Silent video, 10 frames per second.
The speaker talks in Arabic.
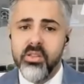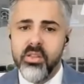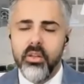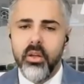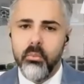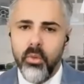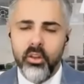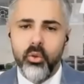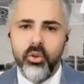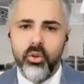خاصه
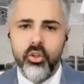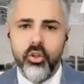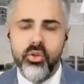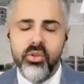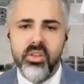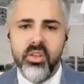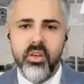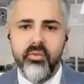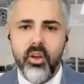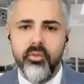مع التوترات
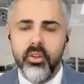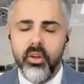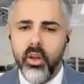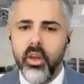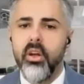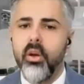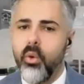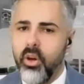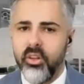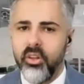الجيوسياسيه في الفتره
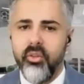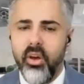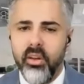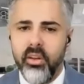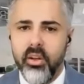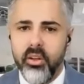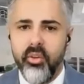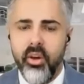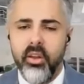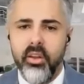الاخيره وارتفاع
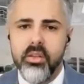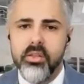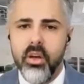ارتفاعات